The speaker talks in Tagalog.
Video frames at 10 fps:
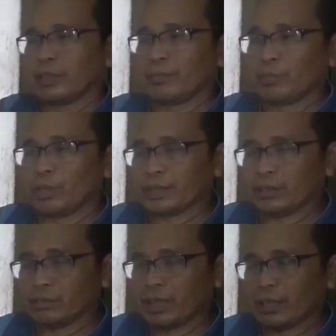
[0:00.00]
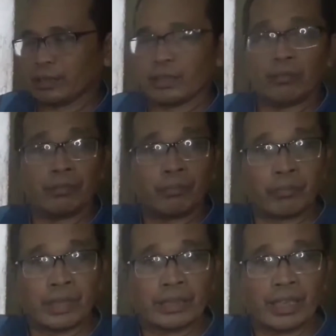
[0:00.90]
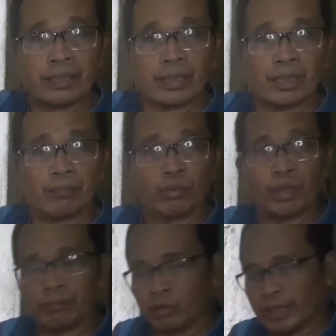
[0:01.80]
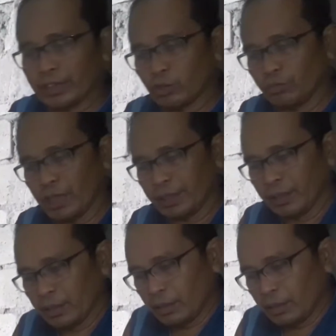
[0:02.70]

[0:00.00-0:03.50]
yan po kasi yung sagin, yung nagtataglay po ng potassium yan.